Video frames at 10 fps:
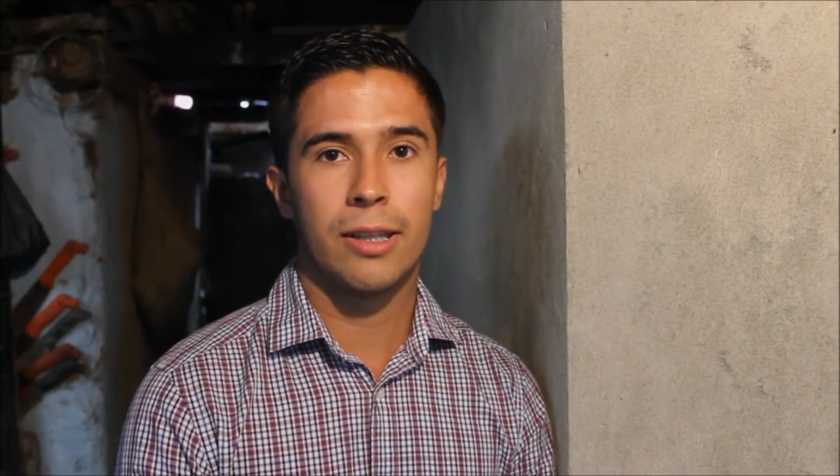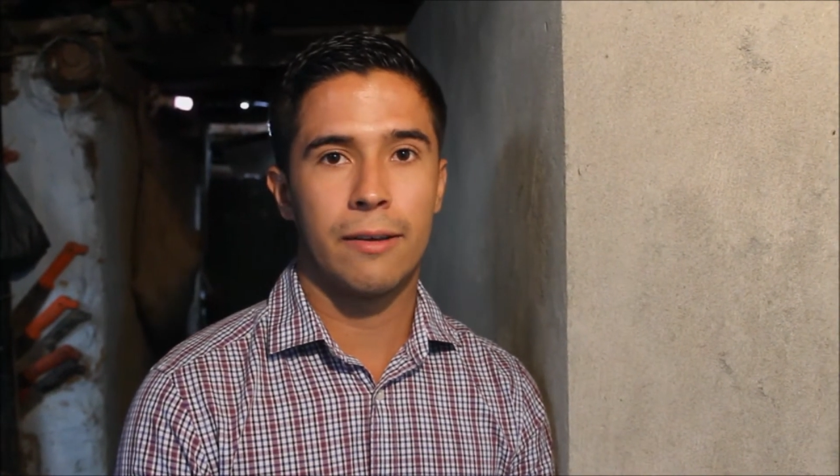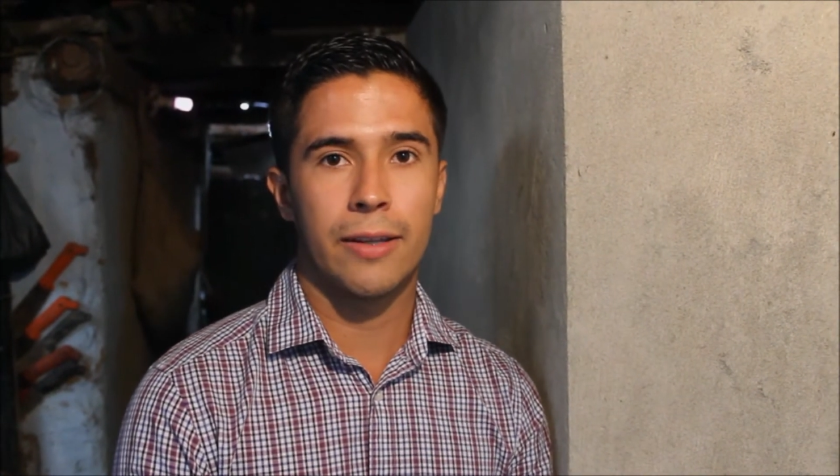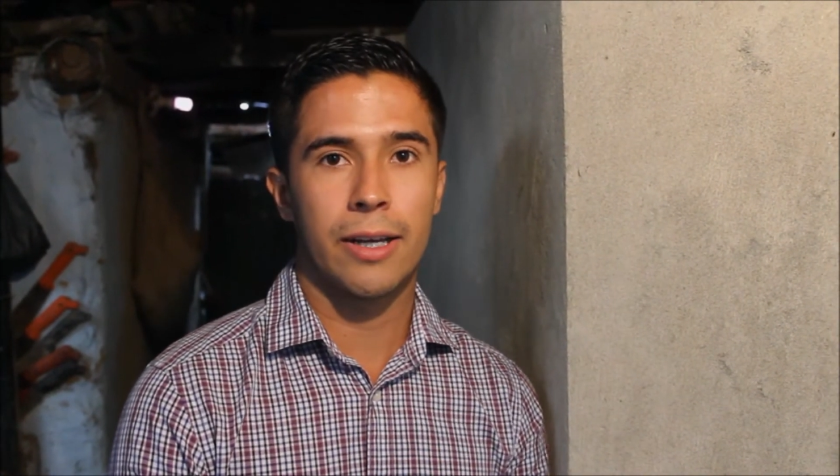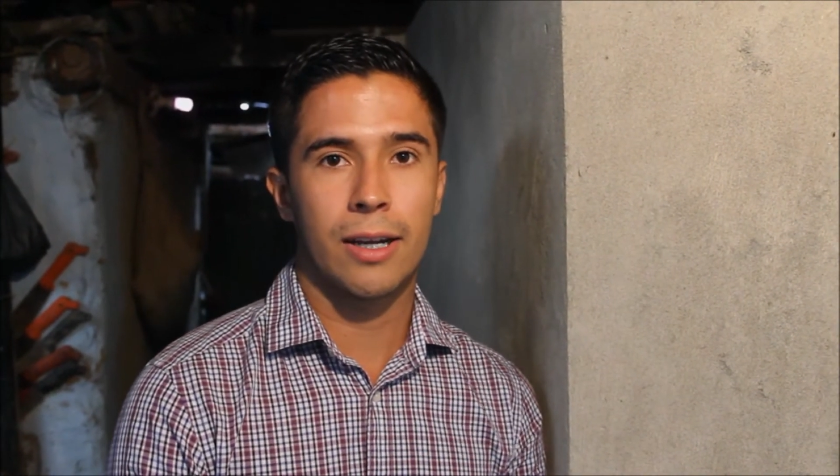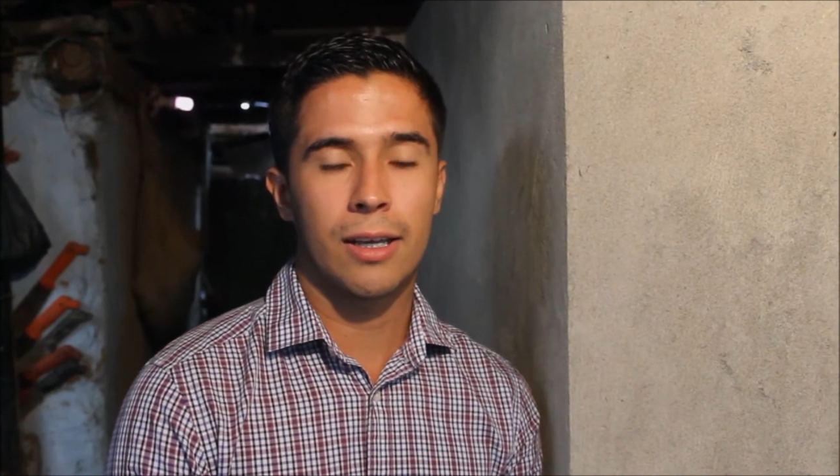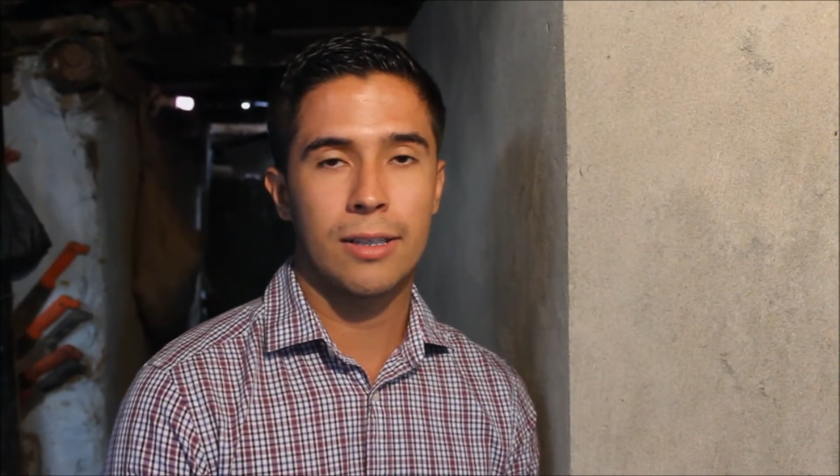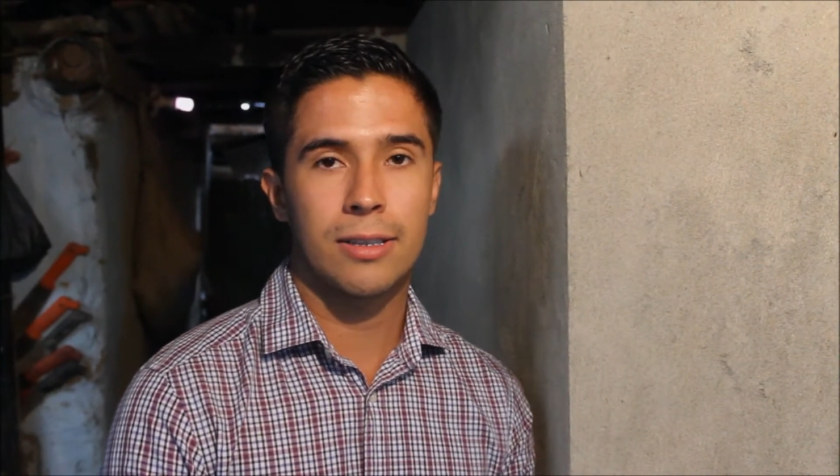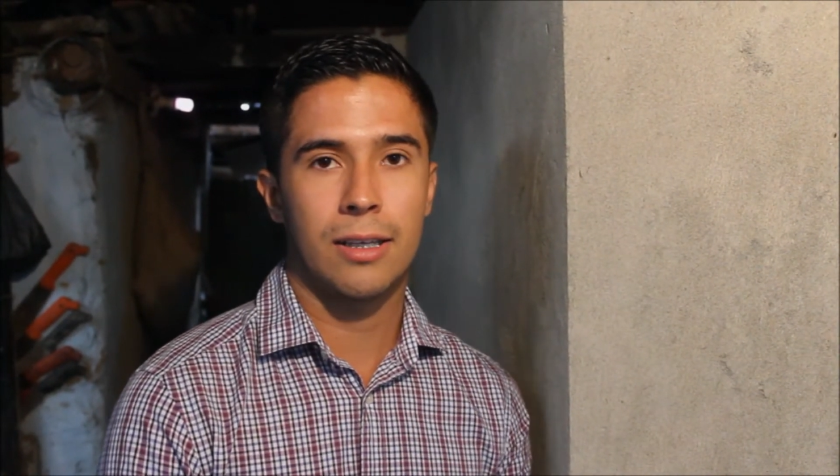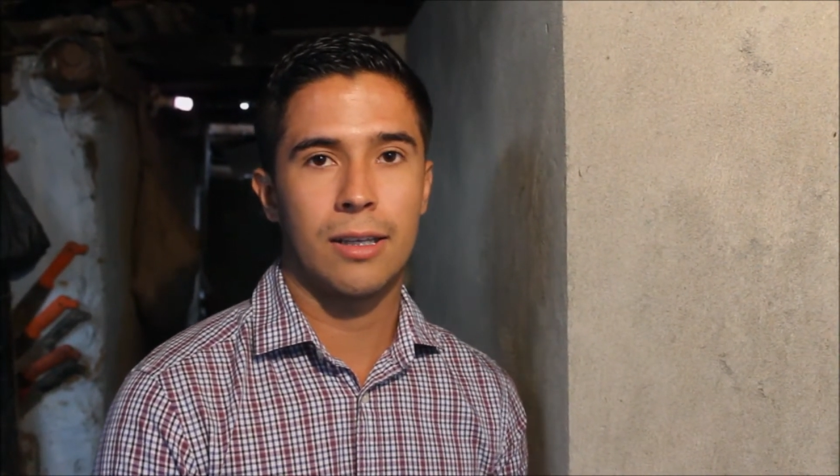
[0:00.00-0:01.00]
de evitar que,
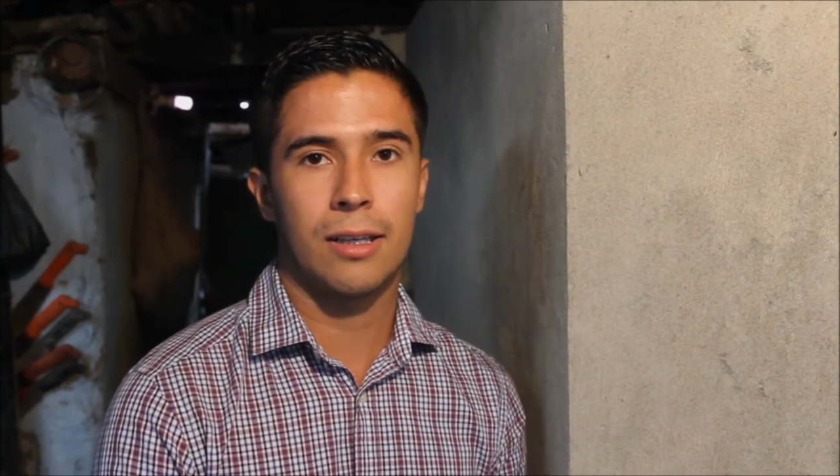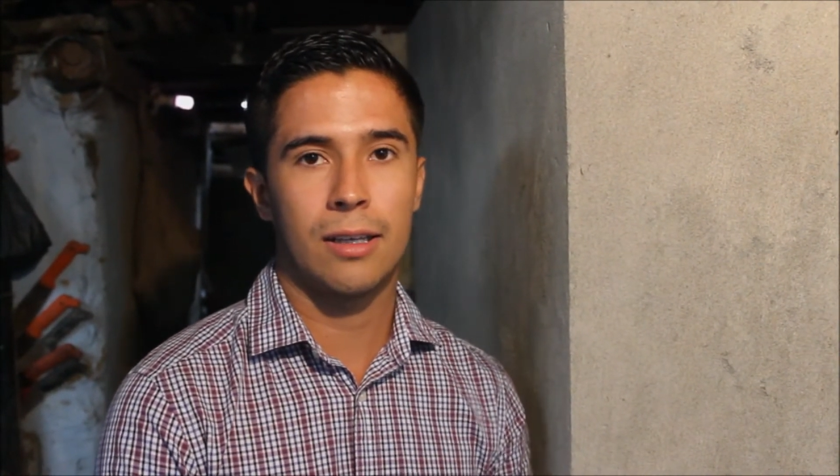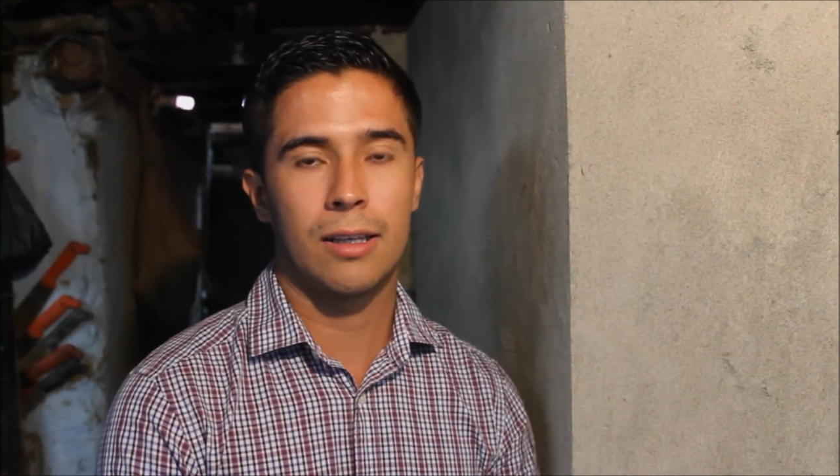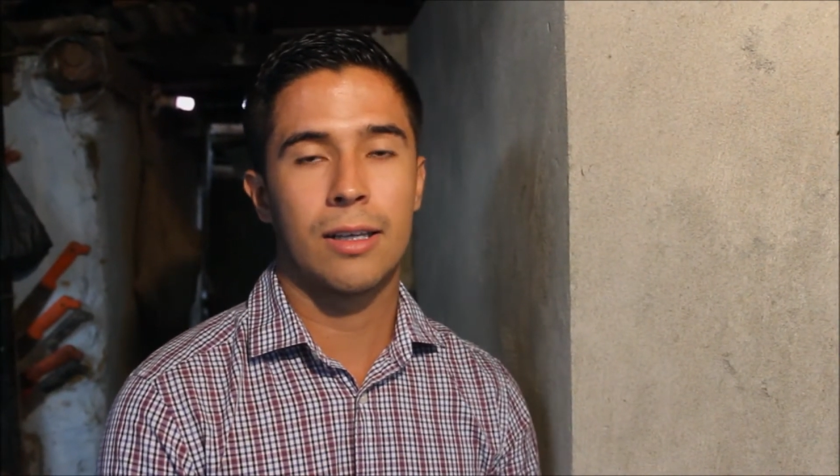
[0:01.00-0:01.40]
este,